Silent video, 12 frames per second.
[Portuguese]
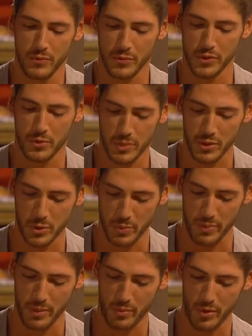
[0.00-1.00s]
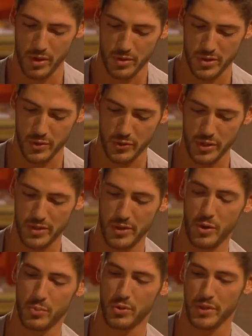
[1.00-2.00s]
Infelizmente, o papá morreu sem eu ter
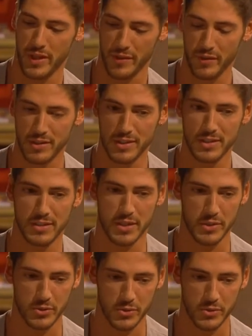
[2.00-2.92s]
tido a oportunidade de lhe dizer